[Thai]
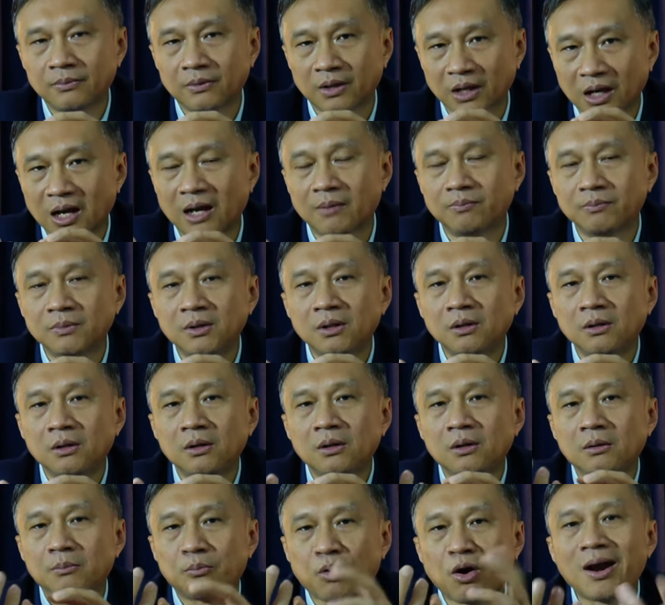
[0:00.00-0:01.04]
นะครับ
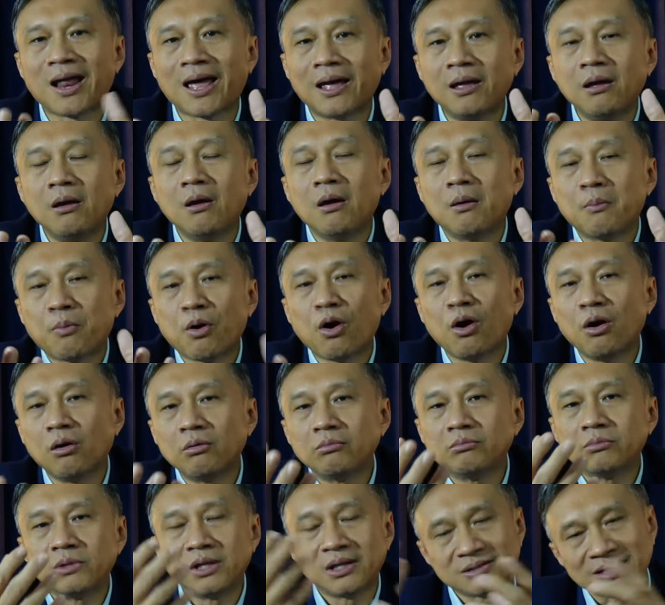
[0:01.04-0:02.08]
เพราะอะไร เพราะ
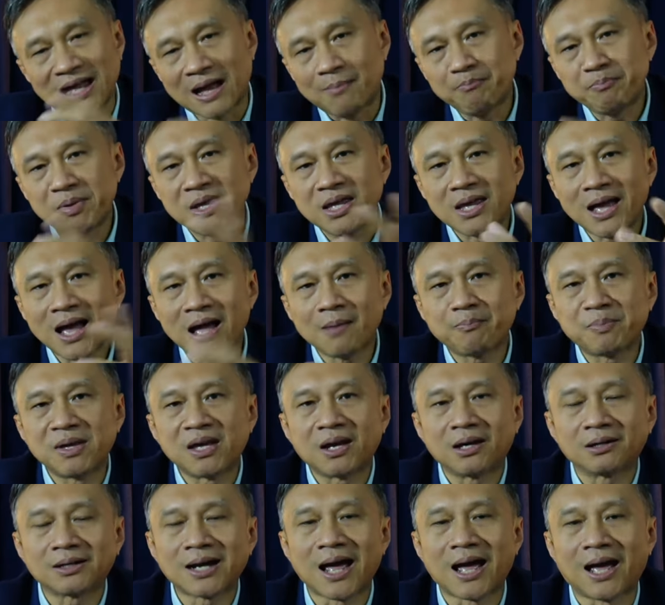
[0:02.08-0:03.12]
อีก 3 ปี 5 ปี
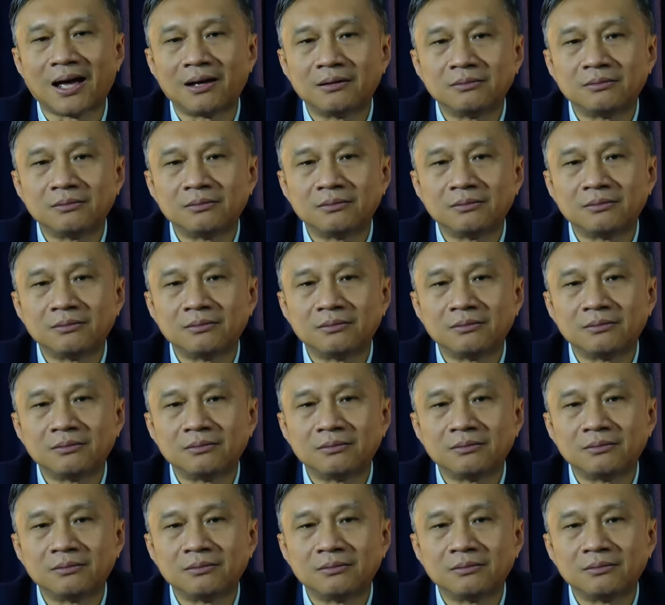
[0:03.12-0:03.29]
ข้างหน้า